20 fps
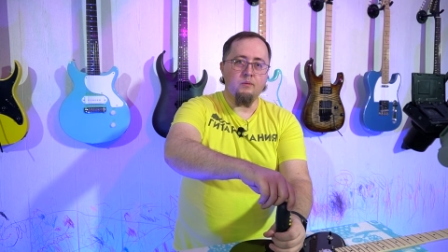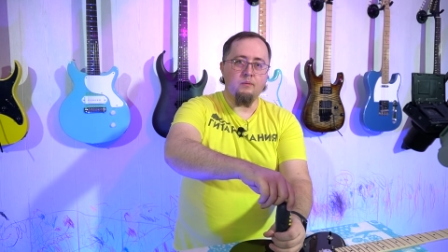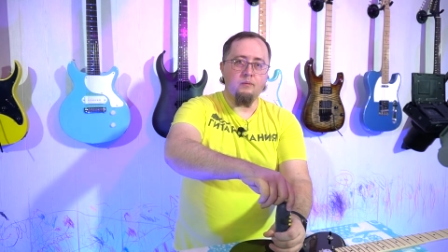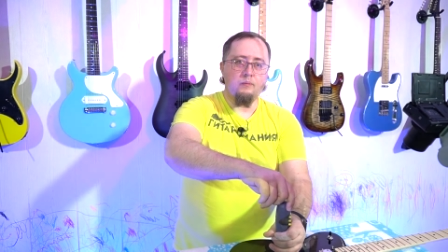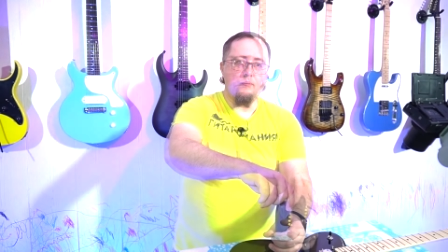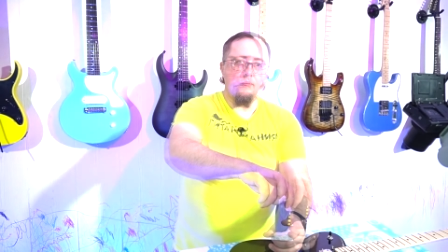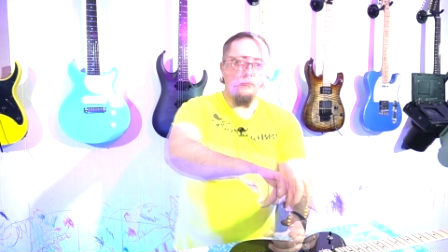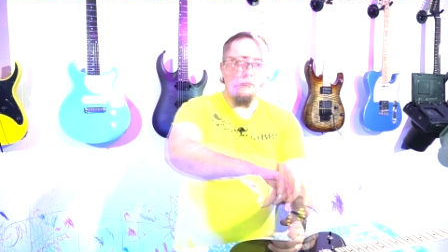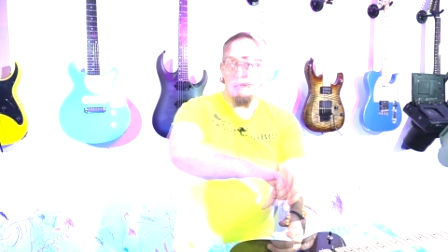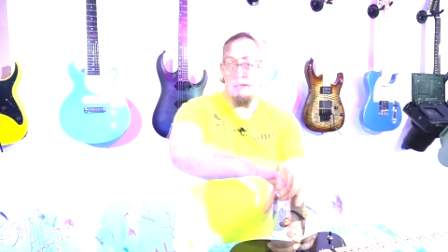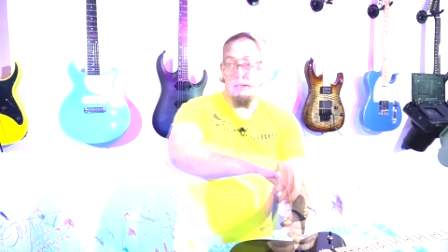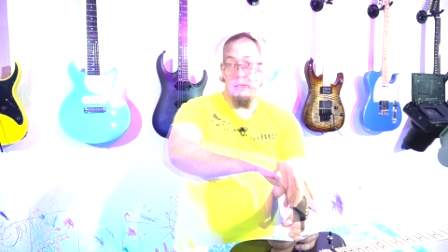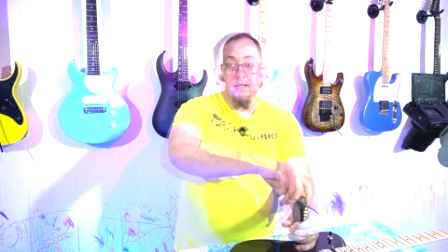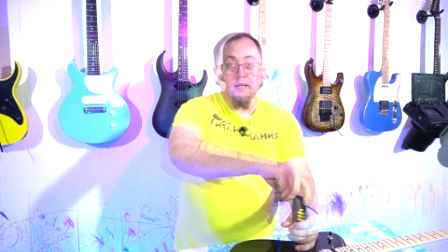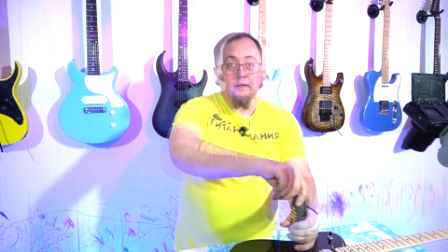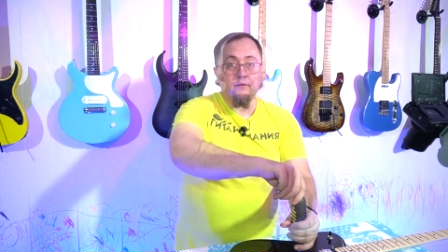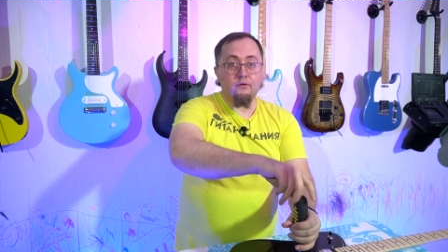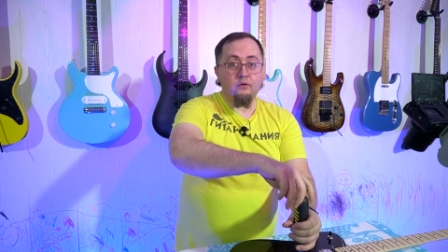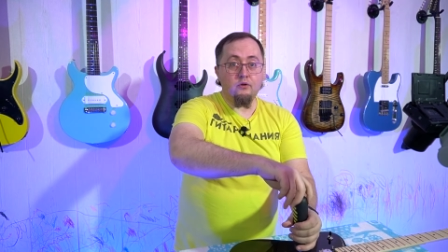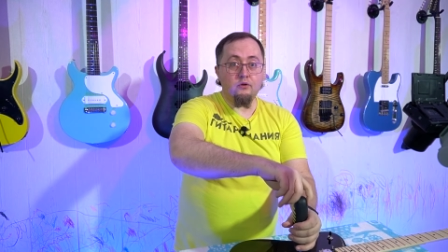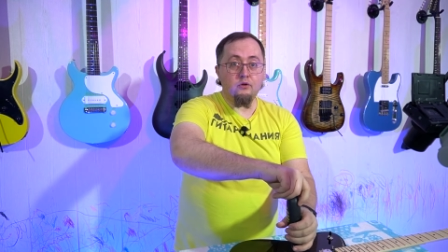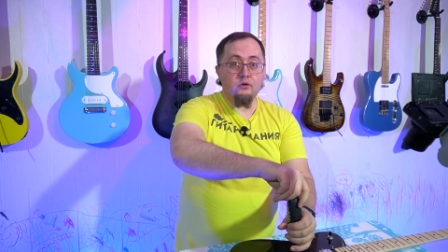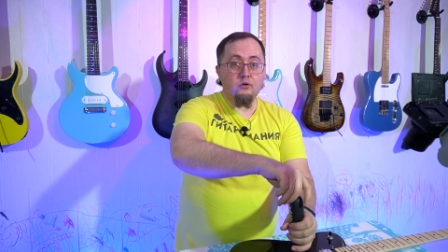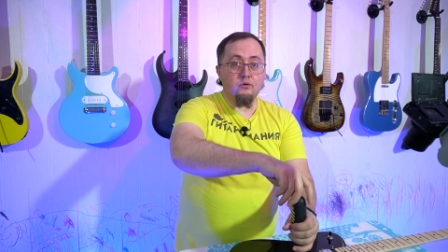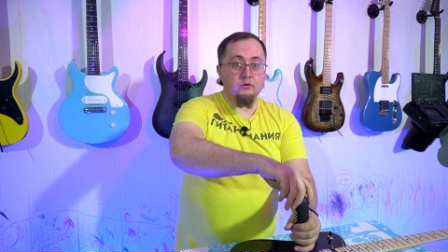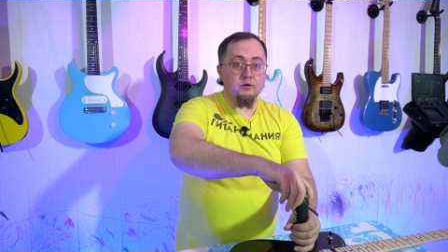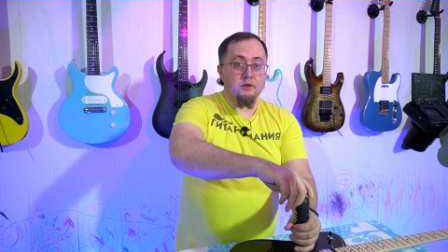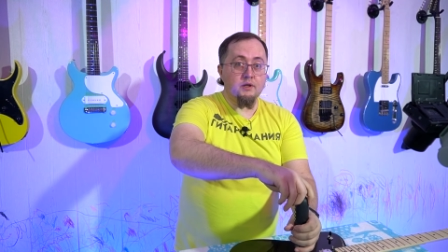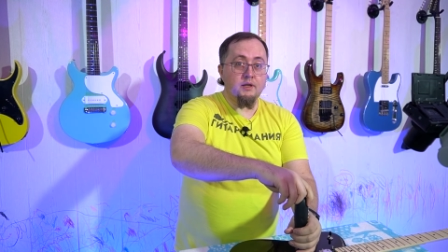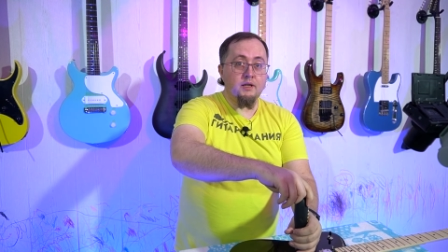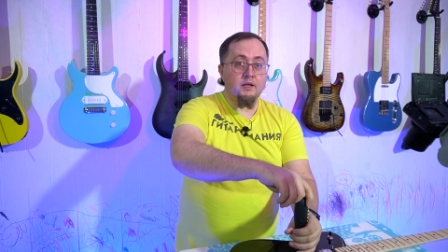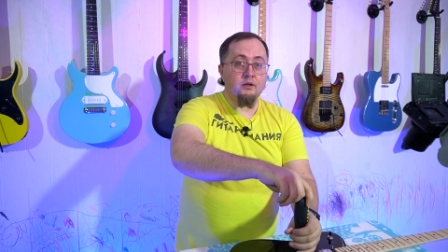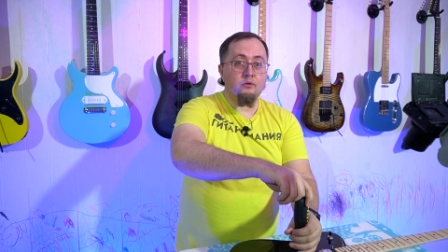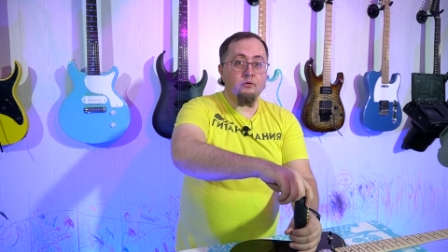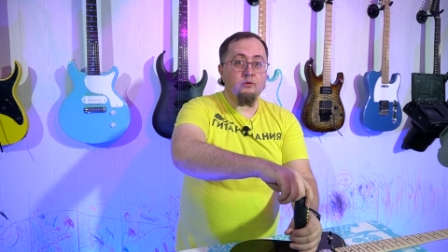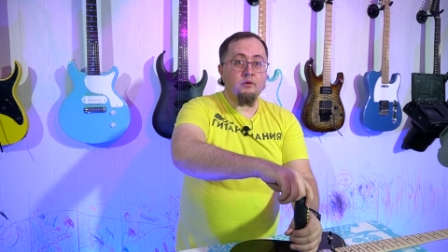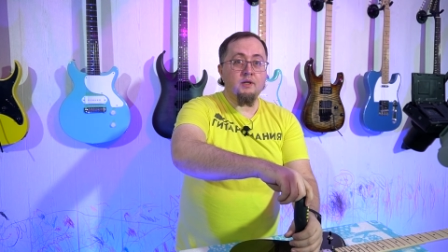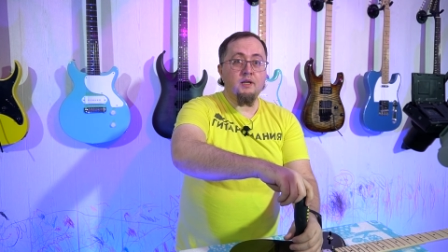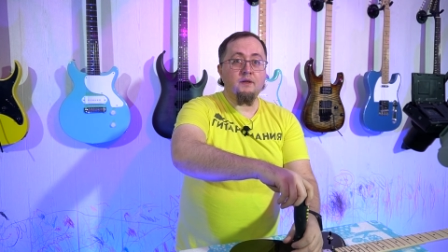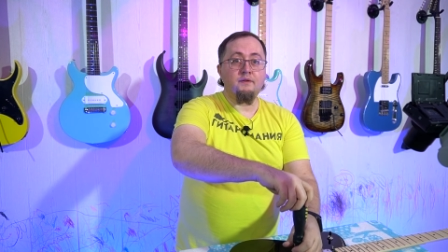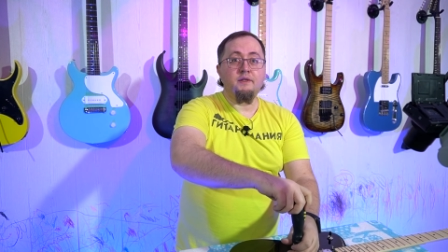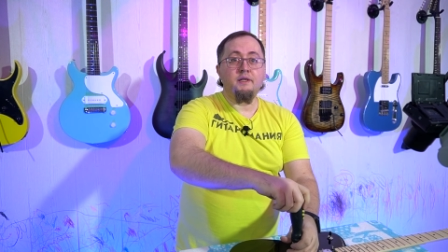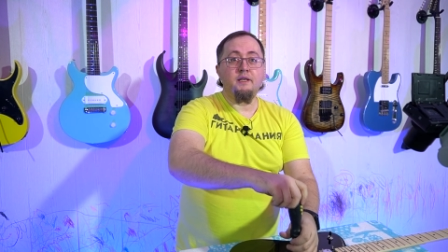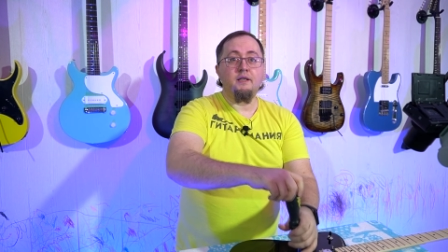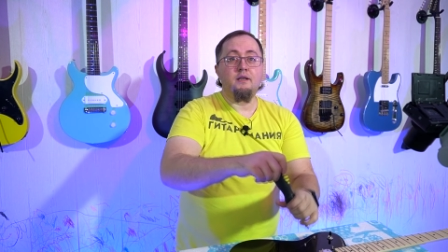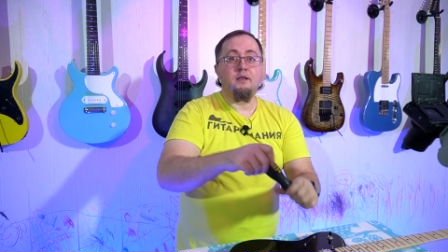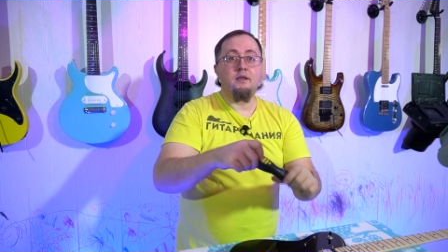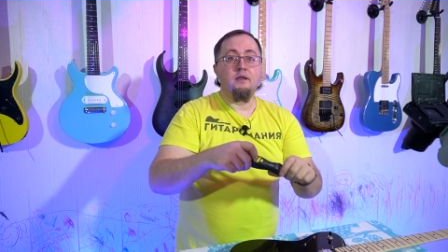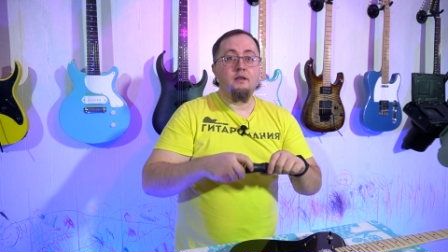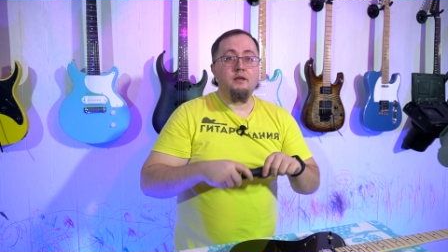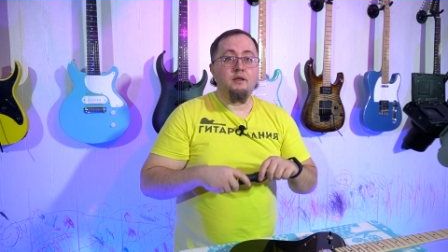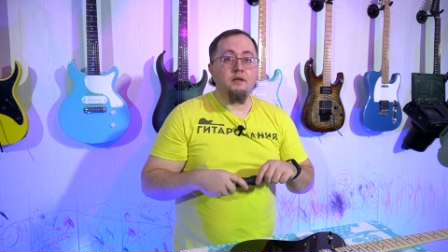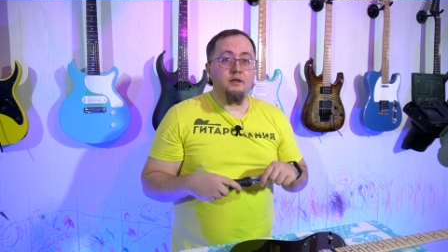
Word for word: Ну, на этой гитаре Флойд Роуза нету, и для всех